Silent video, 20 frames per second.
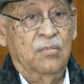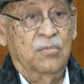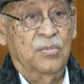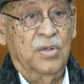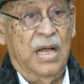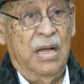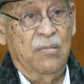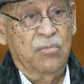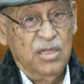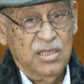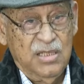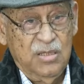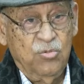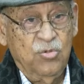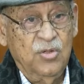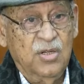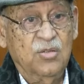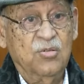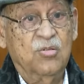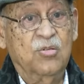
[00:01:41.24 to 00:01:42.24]
বা আমার
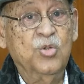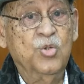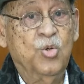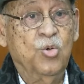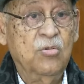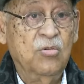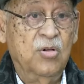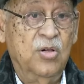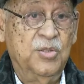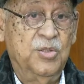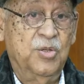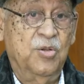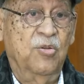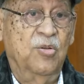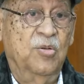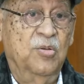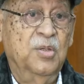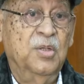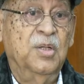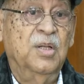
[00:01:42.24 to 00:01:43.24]
জীবনটা যখন শুরু হয়েছিল
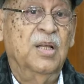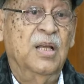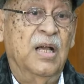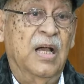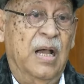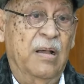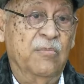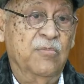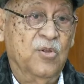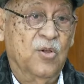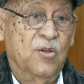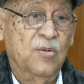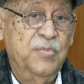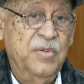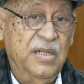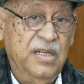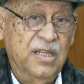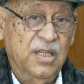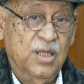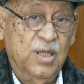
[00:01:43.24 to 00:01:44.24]
আমি যখন
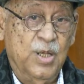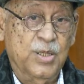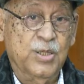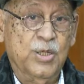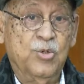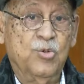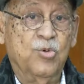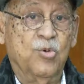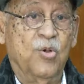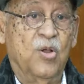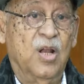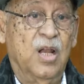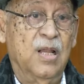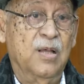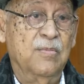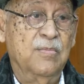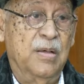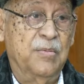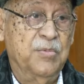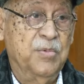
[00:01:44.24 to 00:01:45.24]
মিডিয়াতে আসা শুরু
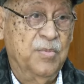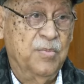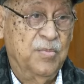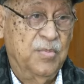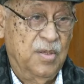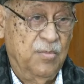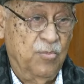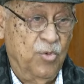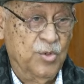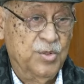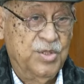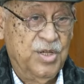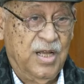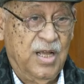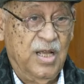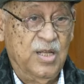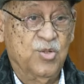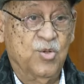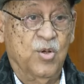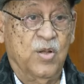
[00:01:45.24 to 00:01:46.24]
করলাম আমি মঞ্চে
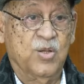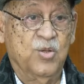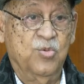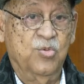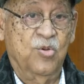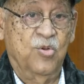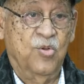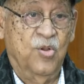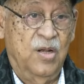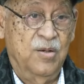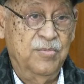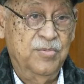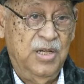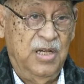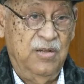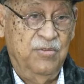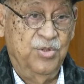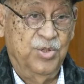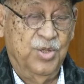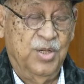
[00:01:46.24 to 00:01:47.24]
কাজ করা শুরু করলাম
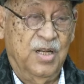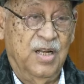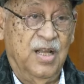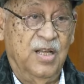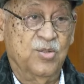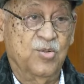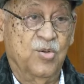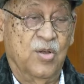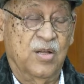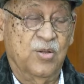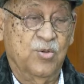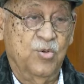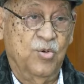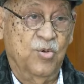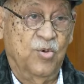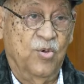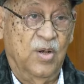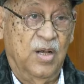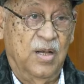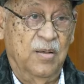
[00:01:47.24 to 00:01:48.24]
টেলিভিশনে কাজ করা শুরু
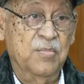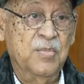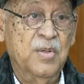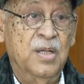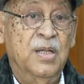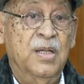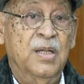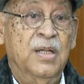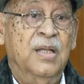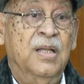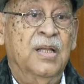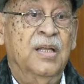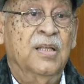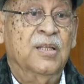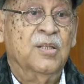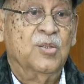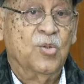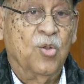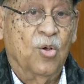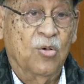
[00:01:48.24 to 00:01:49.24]
করলাম
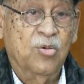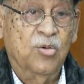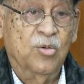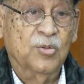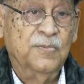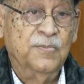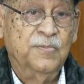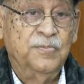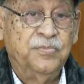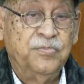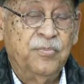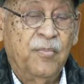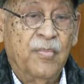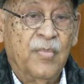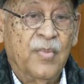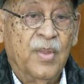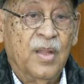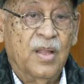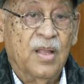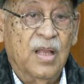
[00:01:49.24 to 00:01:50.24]
তখন
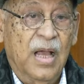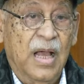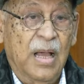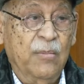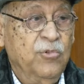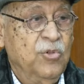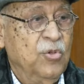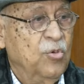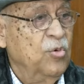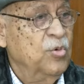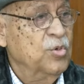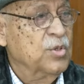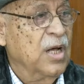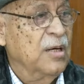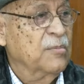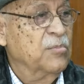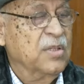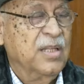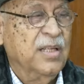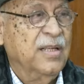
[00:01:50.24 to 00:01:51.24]
আমি তো কোনো
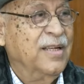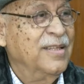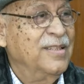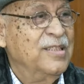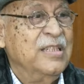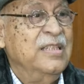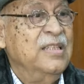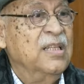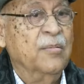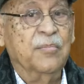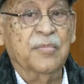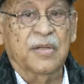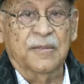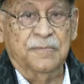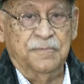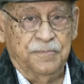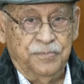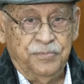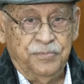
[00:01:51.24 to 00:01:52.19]
সাংবাদিককে চিনতাম না